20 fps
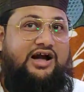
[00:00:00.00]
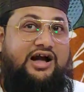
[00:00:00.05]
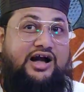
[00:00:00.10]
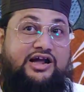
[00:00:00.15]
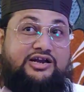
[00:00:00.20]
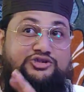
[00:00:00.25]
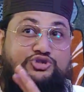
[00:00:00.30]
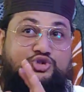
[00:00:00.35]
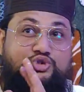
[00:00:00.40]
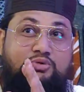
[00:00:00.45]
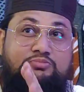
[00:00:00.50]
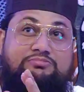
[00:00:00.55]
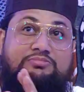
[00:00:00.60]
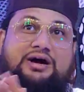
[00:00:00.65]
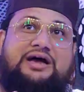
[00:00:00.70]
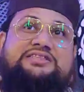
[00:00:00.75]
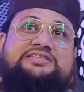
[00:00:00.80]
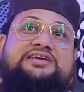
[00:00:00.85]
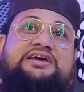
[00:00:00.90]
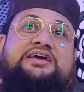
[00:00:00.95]
আর
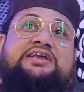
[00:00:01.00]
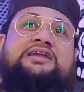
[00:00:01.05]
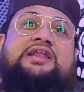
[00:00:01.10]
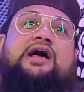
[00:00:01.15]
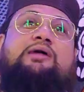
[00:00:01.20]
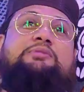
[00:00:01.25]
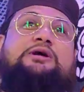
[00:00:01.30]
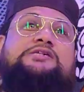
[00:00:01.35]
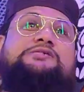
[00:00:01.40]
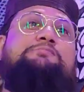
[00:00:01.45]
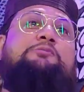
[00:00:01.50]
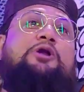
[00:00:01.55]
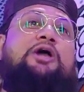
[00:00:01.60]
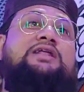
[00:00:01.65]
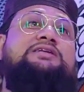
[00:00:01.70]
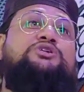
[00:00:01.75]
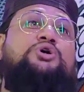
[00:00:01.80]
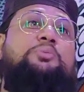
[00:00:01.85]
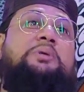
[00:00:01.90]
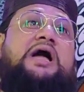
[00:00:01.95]
জুম্মার দিন নামাজ
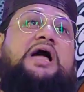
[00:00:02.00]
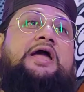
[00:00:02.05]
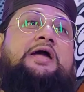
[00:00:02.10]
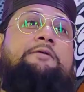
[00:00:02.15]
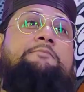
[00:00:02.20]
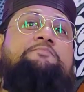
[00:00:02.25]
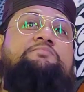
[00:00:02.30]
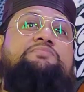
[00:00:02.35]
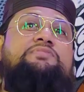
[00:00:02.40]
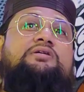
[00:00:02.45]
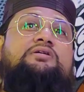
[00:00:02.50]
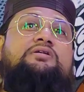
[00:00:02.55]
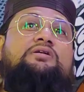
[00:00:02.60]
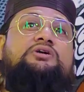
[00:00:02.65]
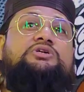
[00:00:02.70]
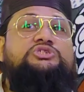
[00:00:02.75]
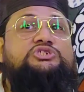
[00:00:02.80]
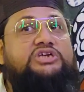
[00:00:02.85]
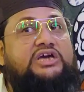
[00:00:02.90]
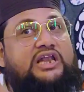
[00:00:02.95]
পড়ার সময়
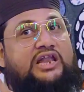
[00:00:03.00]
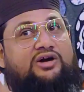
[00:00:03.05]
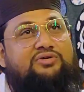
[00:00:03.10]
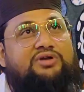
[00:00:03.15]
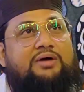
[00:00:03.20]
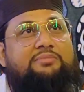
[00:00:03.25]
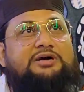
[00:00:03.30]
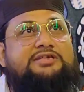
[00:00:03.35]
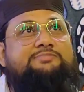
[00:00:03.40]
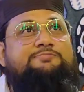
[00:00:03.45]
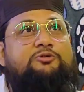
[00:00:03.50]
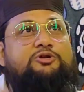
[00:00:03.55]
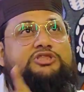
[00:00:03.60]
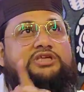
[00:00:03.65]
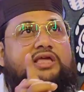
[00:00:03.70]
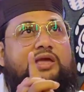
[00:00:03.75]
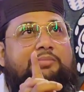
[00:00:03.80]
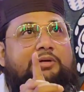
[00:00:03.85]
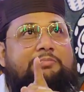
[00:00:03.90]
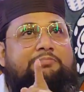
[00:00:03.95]
ছেলেও নামাজ
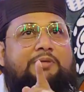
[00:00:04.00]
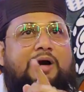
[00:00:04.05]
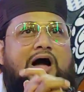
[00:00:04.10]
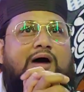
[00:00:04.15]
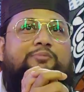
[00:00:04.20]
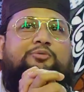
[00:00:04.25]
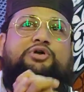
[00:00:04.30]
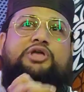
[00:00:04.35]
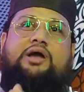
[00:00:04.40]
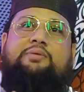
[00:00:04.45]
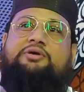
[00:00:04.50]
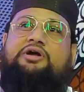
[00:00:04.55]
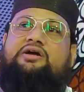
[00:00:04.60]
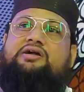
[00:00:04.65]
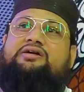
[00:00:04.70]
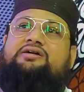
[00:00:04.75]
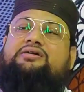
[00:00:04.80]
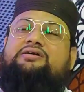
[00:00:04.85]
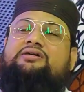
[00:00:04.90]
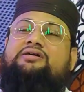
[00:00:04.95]
পড়তে যাবে বাপও যাবে
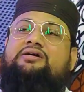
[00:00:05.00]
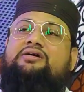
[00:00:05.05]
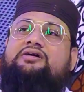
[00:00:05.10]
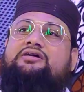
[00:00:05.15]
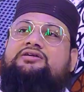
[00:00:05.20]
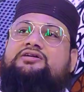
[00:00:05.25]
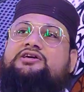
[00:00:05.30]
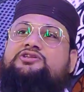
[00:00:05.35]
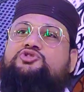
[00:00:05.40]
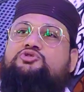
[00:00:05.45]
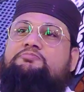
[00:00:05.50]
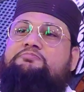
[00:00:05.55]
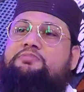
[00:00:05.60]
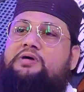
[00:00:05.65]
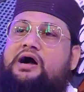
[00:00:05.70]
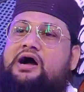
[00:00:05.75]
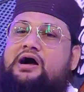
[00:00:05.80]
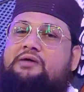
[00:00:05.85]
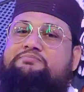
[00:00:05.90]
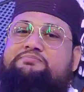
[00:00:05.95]
কিন্তু
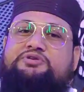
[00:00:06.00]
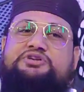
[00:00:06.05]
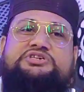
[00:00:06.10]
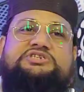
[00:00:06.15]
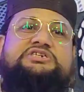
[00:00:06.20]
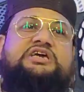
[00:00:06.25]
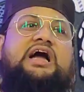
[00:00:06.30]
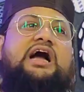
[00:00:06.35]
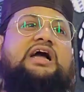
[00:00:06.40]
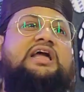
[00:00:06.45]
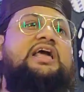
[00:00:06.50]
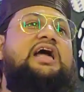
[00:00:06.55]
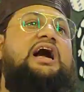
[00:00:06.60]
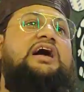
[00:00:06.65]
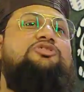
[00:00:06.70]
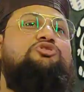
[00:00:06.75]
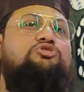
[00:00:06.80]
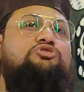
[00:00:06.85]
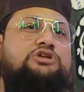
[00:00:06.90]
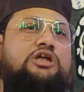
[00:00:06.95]
বাপ নিজে আগে
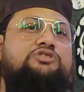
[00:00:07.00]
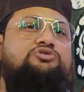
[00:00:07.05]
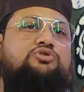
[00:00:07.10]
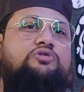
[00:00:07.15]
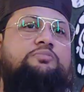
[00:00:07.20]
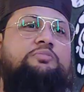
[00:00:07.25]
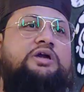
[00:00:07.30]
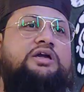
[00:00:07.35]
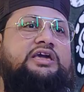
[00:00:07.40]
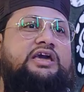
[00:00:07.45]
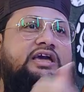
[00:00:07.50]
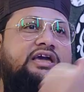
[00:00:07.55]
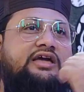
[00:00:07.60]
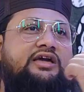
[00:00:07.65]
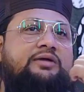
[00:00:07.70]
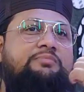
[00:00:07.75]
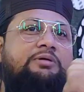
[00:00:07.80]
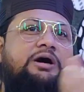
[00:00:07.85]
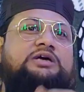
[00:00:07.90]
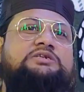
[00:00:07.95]
আতর টাতর মেখে
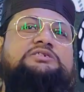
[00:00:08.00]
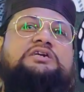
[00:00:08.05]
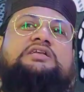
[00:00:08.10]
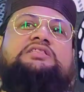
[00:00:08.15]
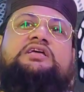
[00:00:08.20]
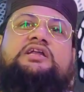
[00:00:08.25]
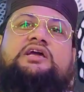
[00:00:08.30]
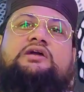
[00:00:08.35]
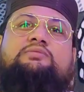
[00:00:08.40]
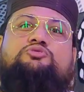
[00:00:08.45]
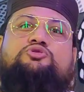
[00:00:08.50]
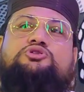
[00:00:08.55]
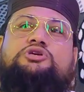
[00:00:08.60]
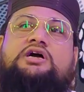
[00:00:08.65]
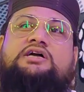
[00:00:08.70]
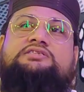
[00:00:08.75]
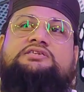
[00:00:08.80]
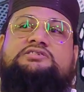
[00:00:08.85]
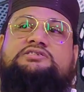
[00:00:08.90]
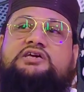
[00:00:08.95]
ফাঁস কাতারকে বসে
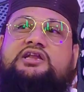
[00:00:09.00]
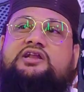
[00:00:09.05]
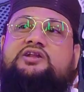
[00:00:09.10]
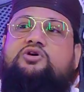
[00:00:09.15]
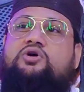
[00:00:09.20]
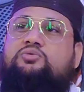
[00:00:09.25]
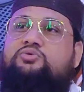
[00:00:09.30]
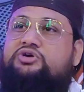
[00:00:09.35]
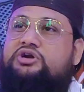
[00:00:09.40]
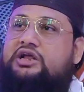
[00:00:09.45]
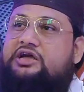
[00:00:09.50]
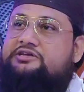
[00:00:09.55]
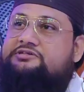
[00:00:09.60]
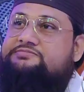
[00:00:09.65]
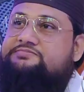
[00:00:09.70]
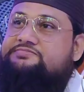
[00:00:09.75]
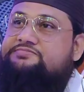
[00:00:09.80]
আছে ছেলের খবর নাই